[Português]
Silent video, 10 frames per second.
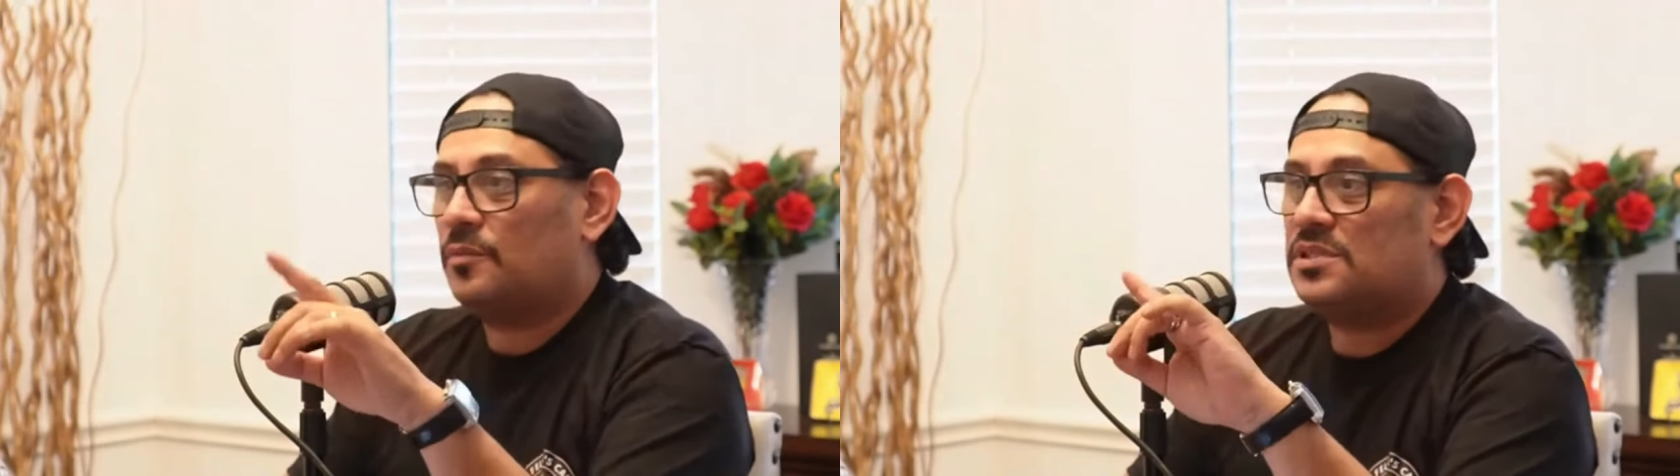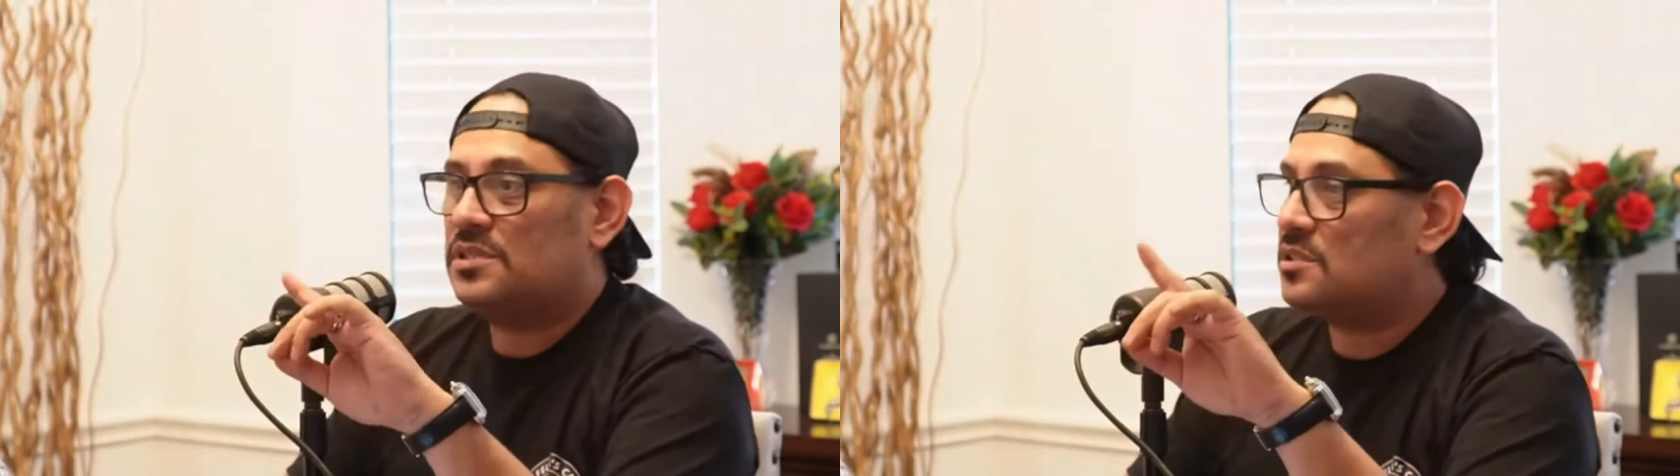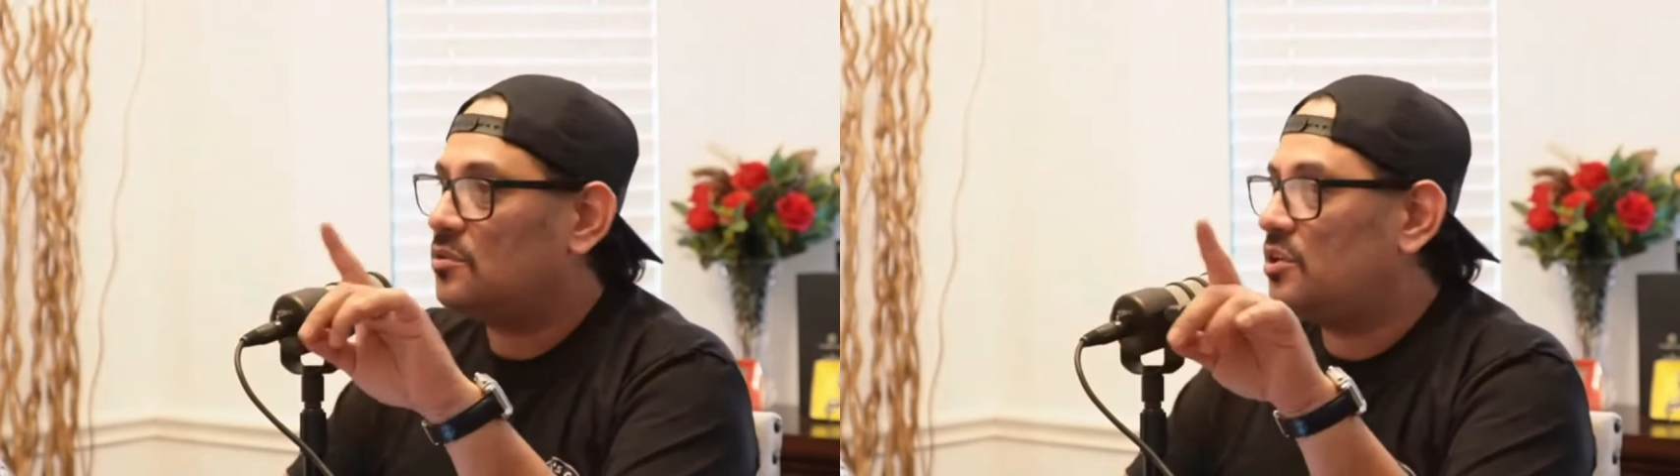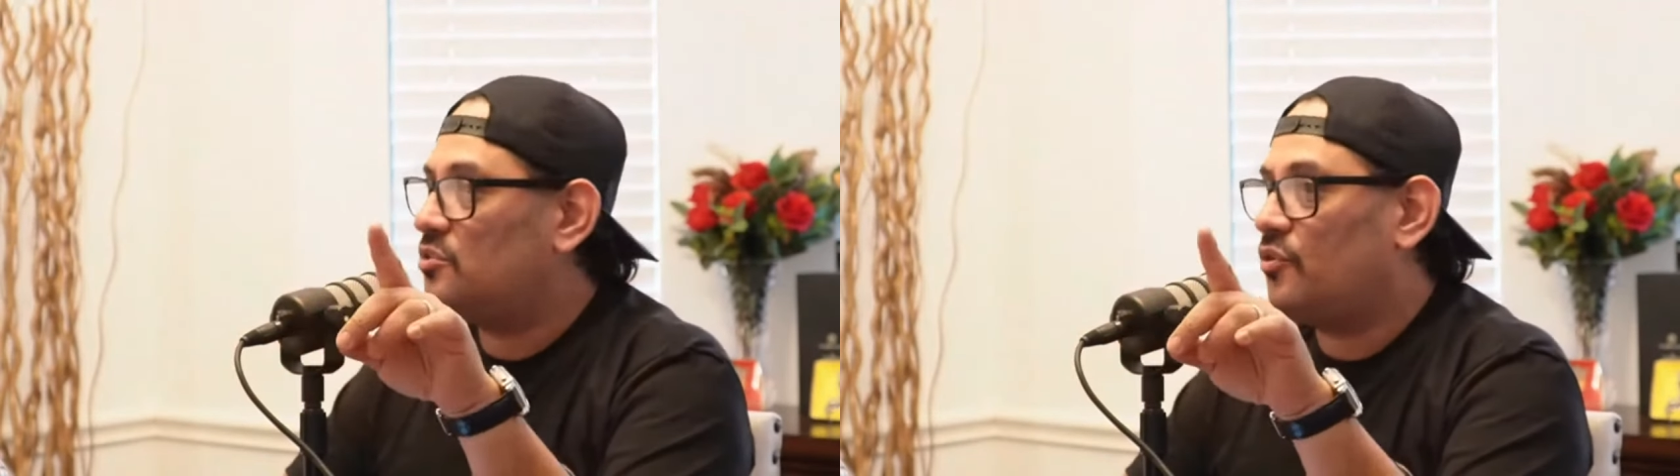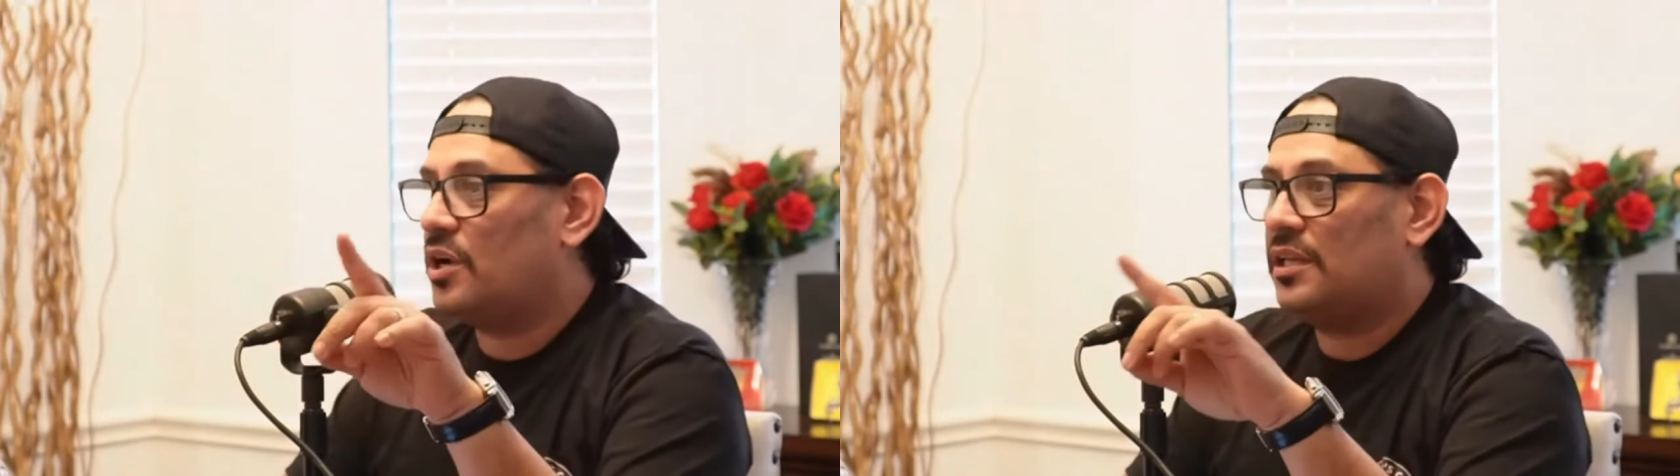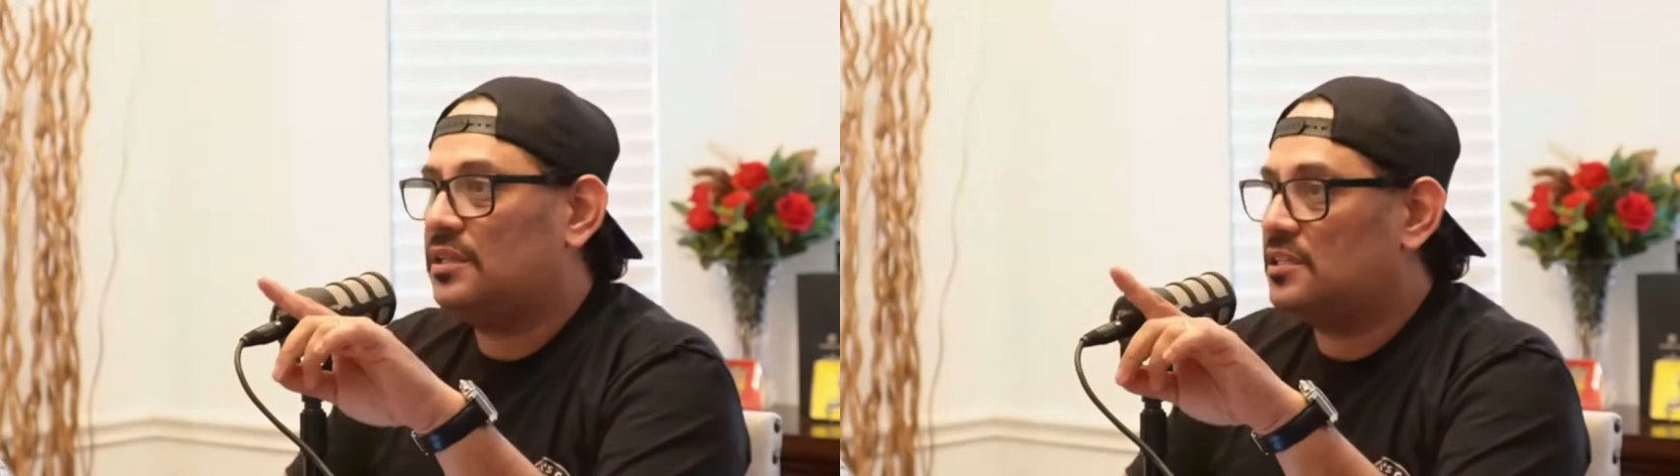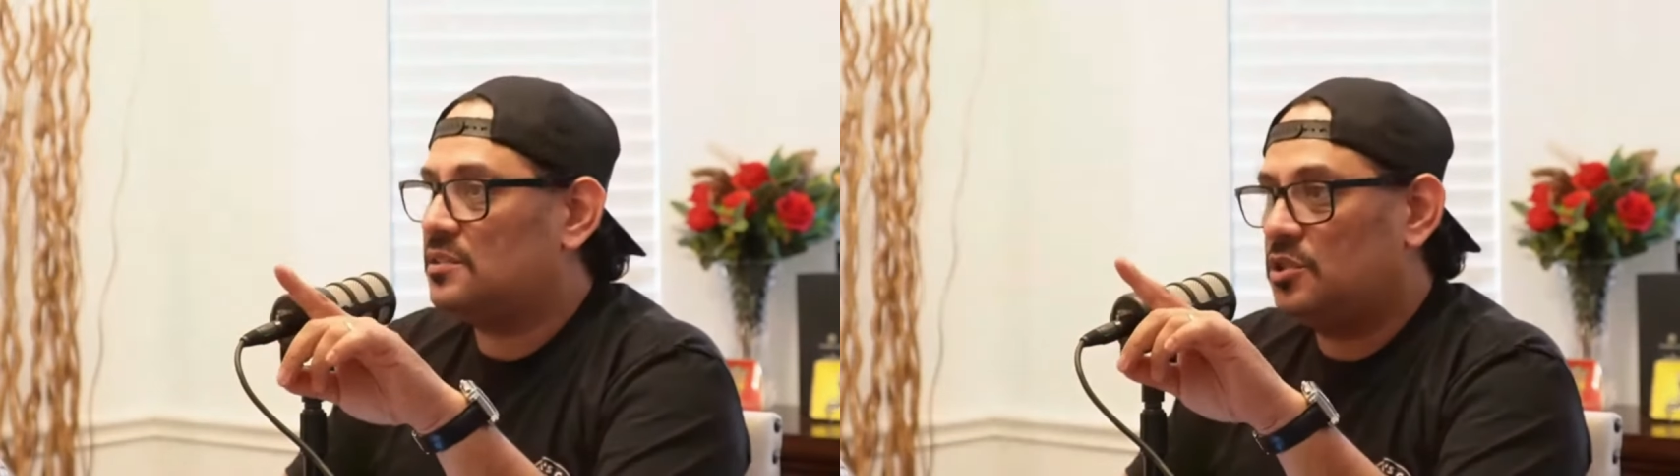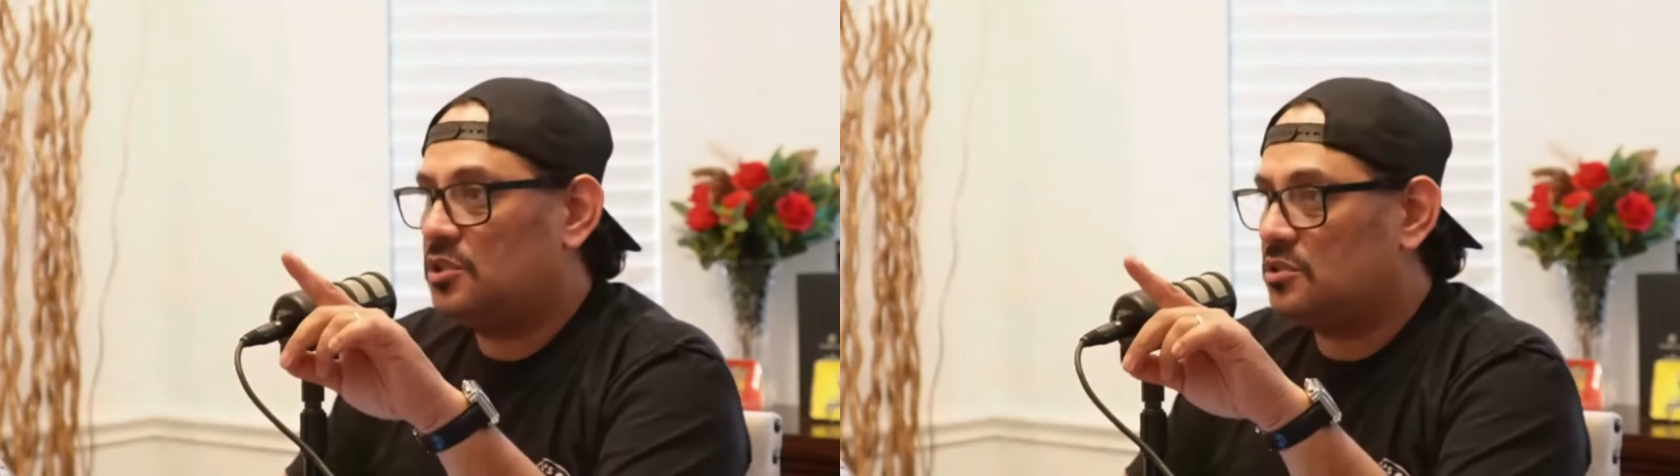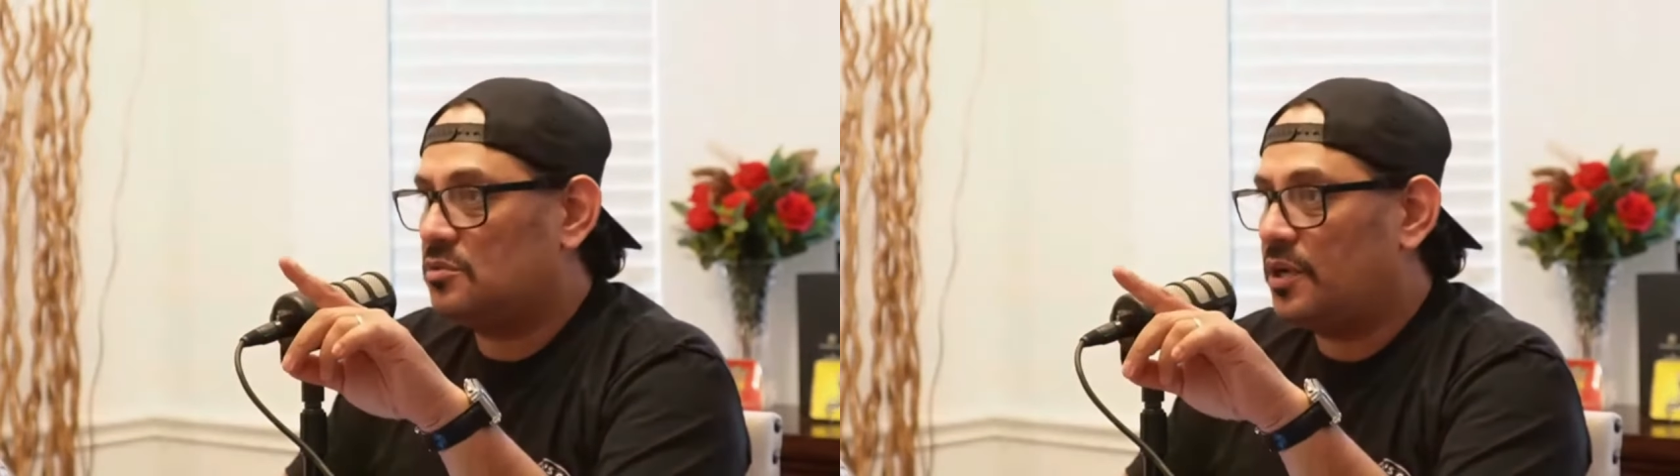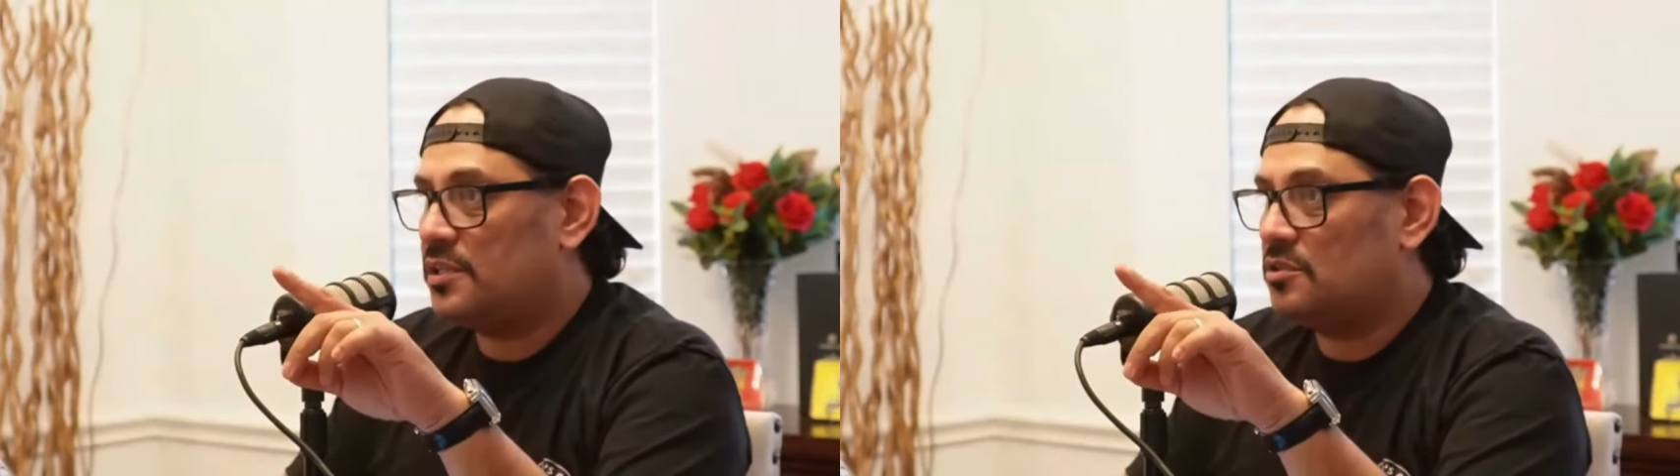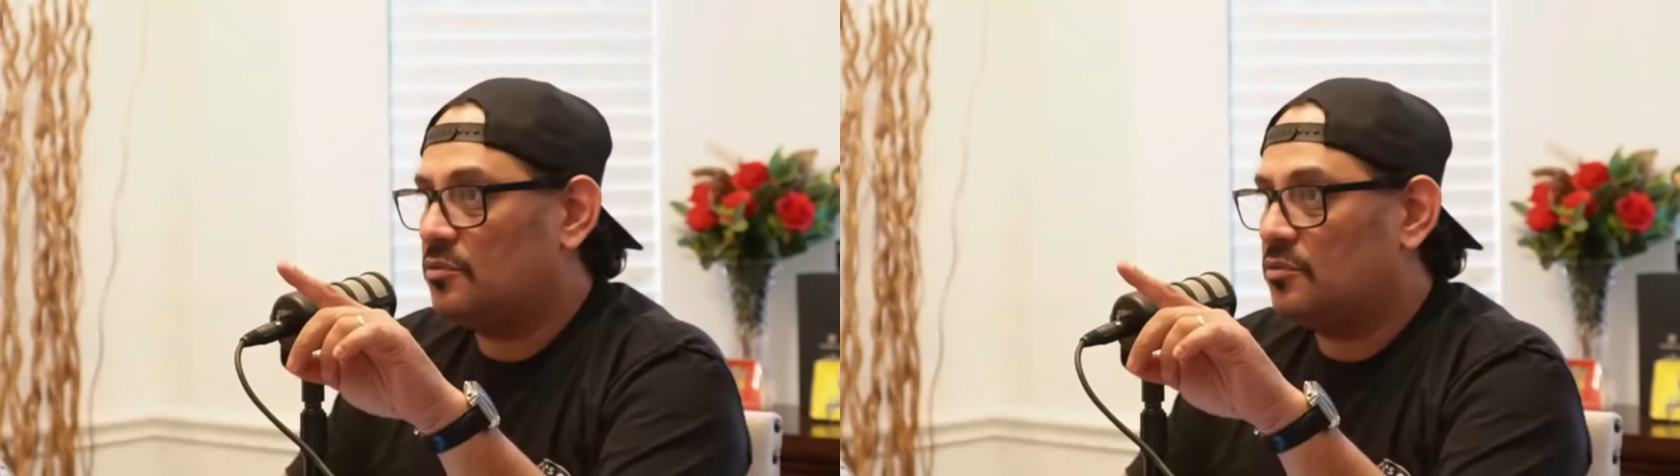mas isso não é divulgado nas mídias do Brasil.